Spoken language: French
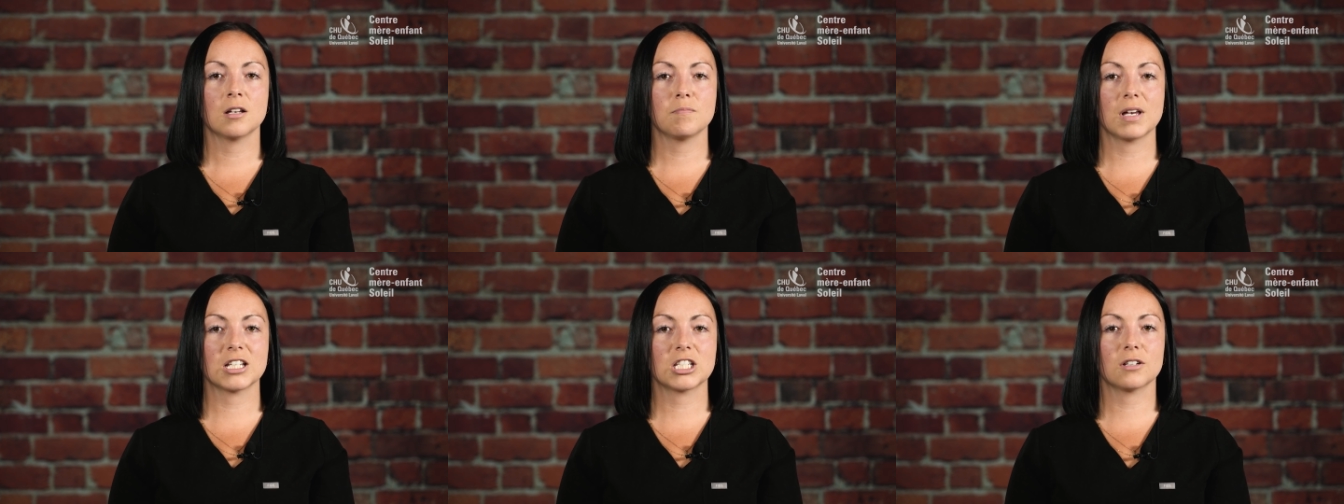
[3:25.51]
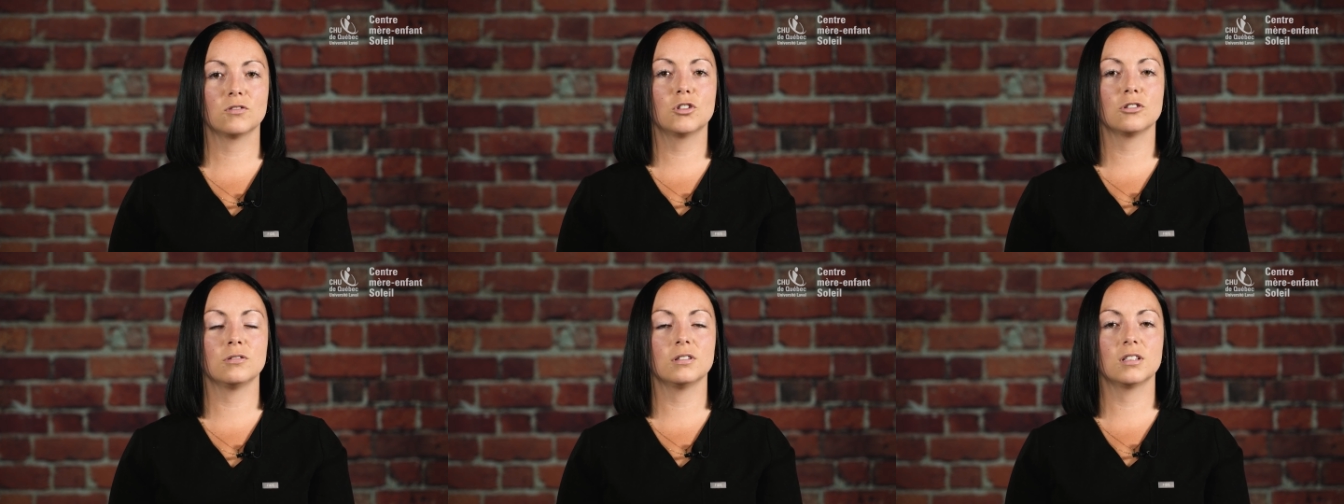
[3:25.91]
Ma
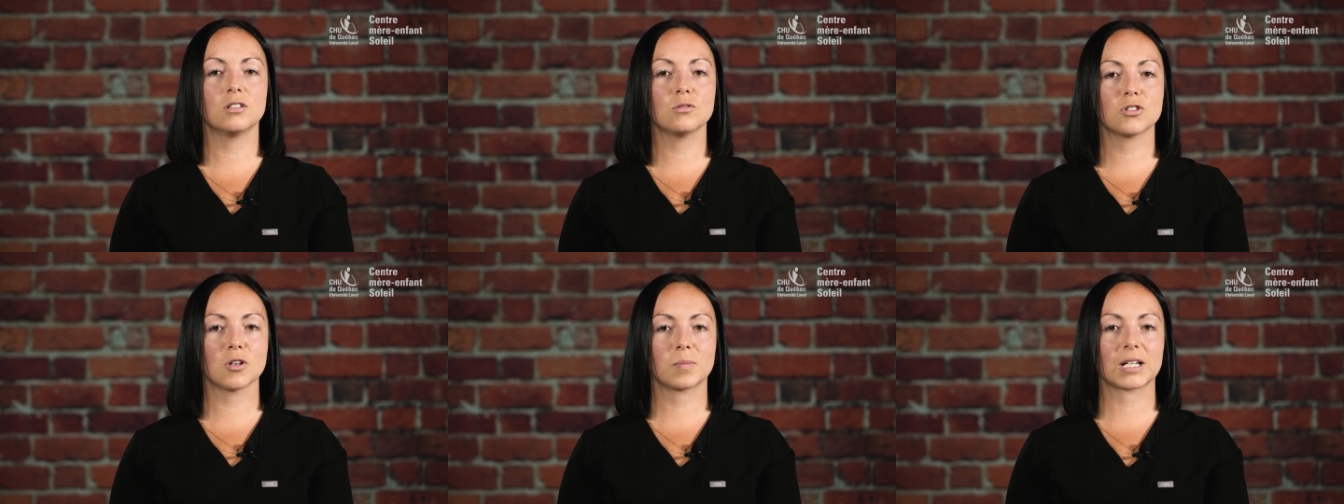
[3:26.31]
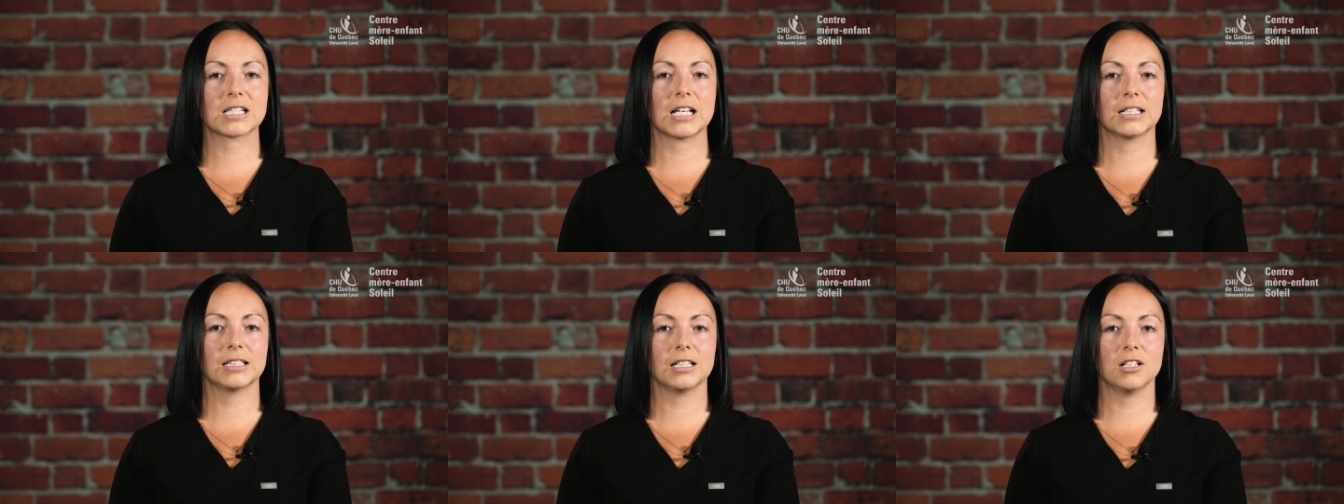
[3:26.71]
chef d'unité nous a
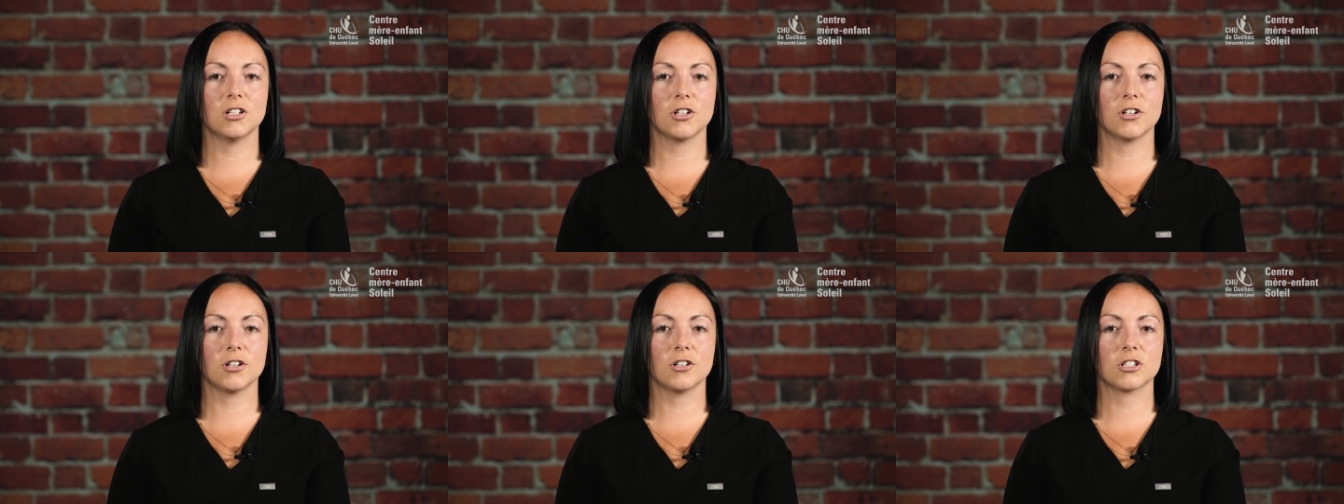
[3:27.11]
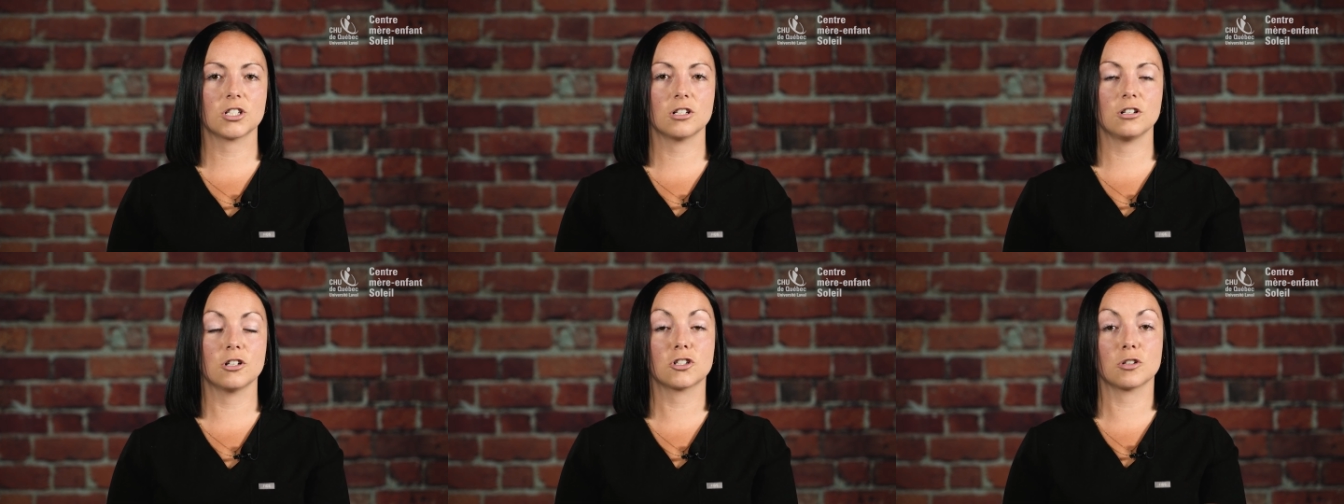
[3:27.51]
présenté
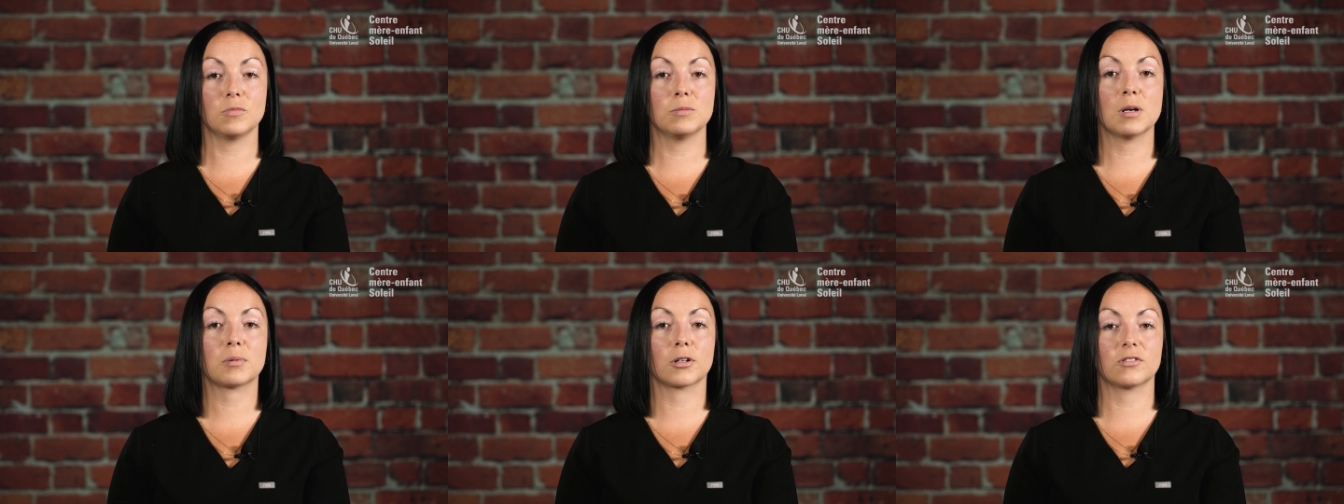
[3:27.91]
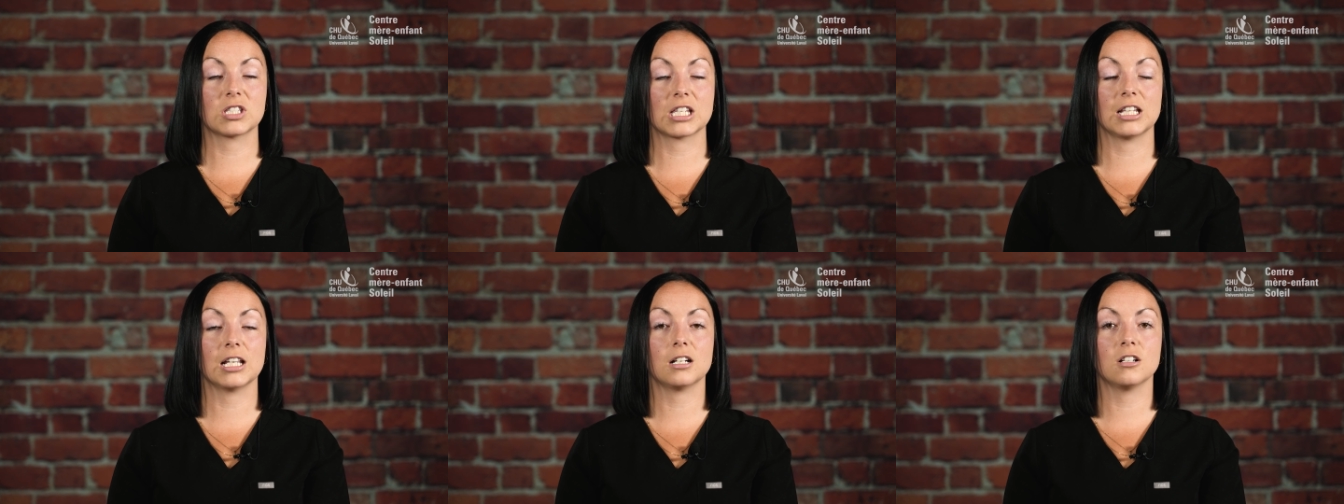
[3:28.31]
le, cheminement
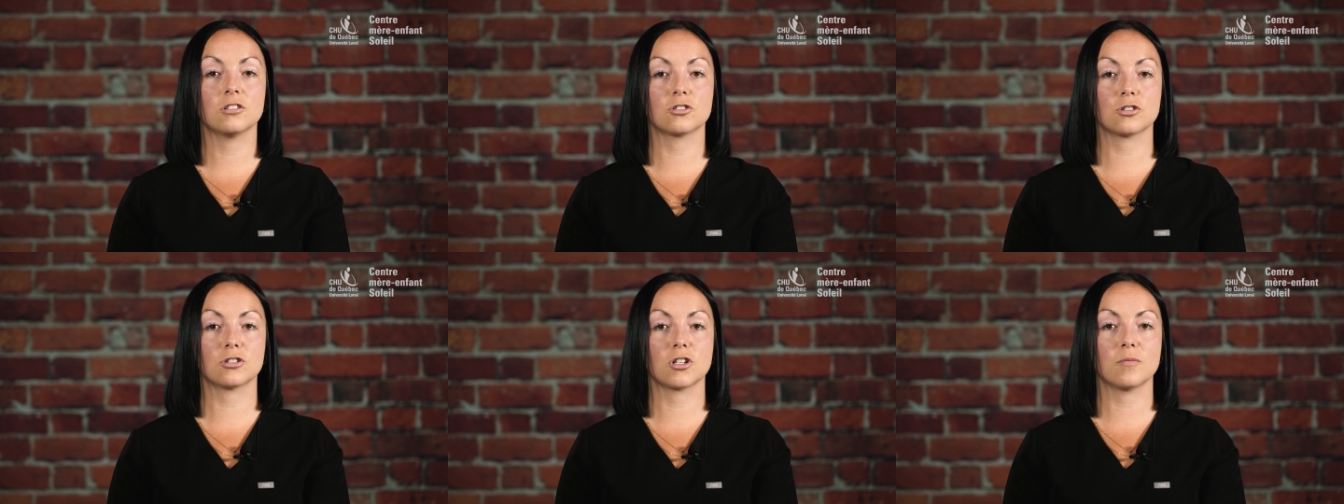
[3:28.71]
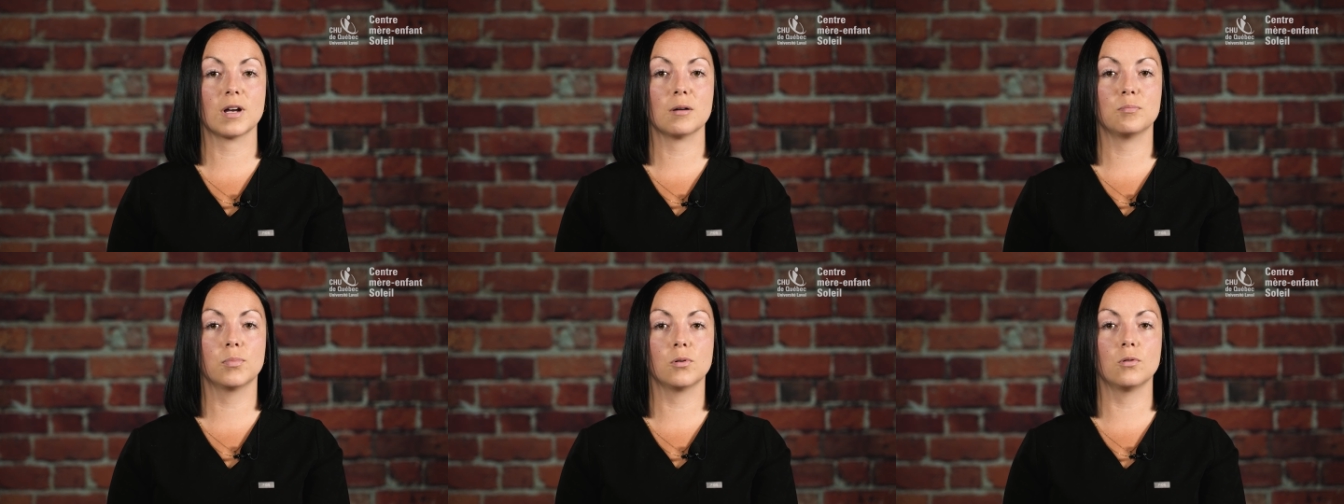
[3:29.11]
professionnel
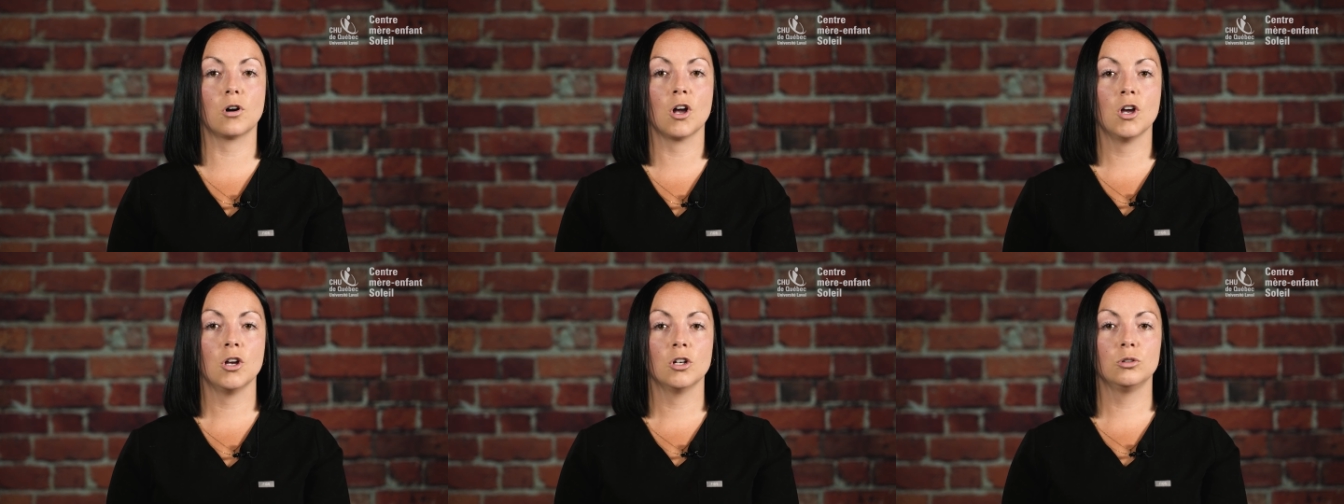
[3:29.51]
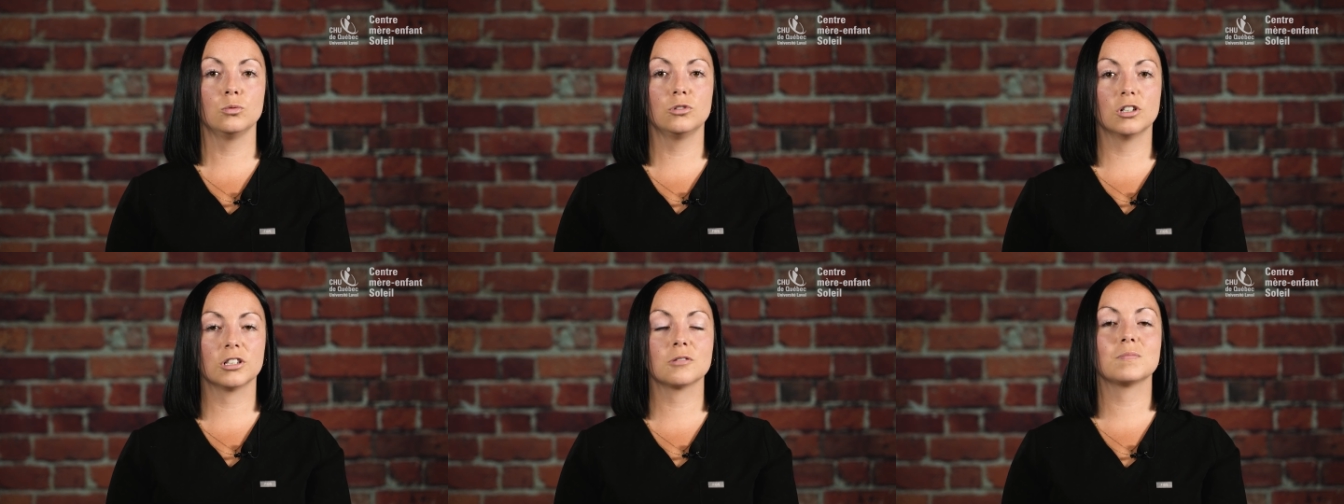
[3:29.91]
justement pour
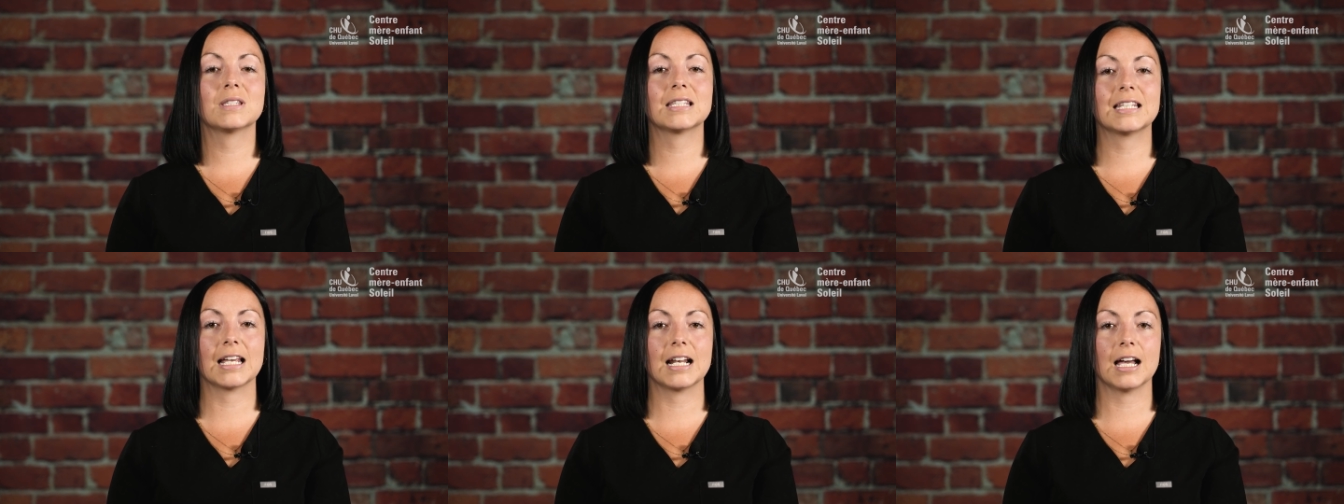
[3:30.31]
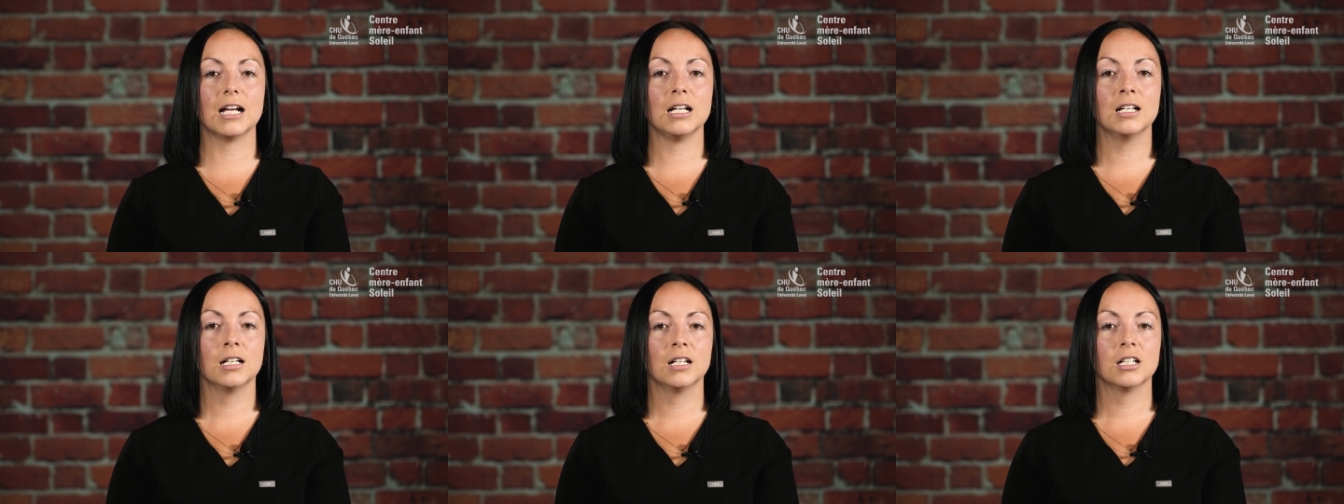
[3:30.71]
nous donner un petit élan.